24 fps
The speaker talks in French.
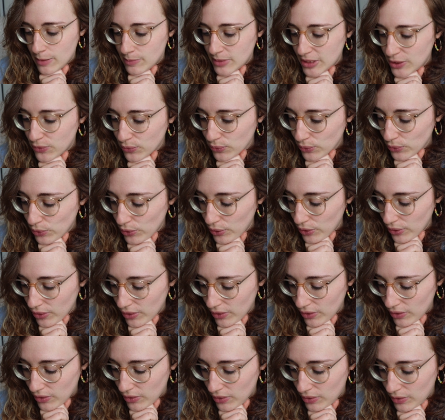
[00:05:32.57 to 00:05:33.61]
Mais donc,
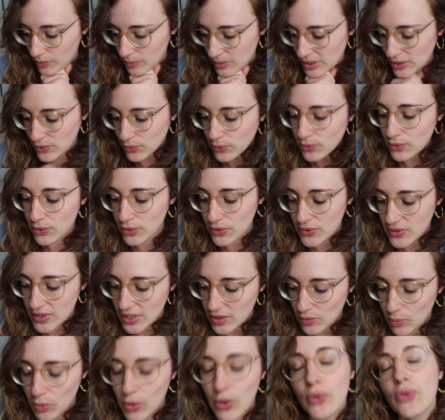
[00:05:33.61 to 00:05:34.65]
euh, mais donc
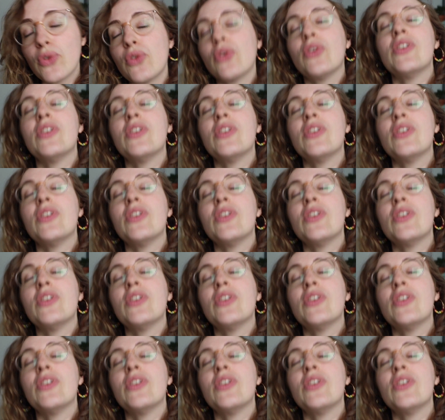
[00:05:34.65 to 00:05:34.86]
cette plante,